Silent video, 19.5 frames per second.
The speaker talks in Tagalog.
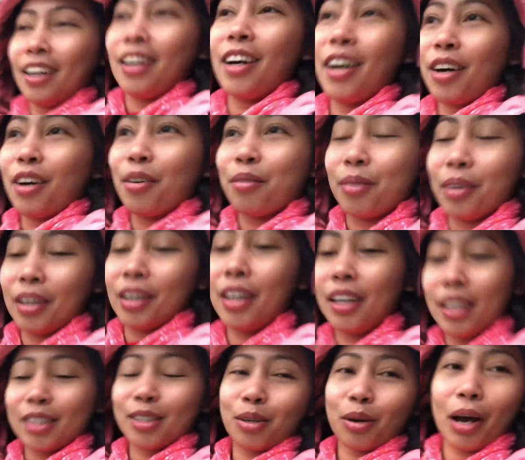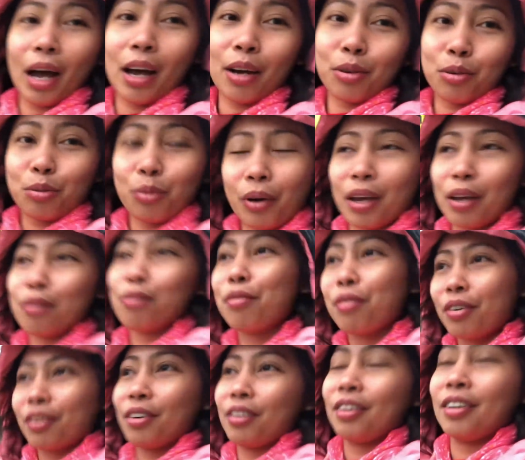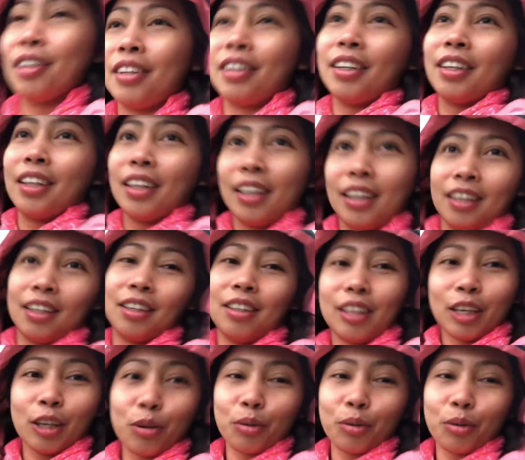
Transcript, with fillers: um, as a housewife here in the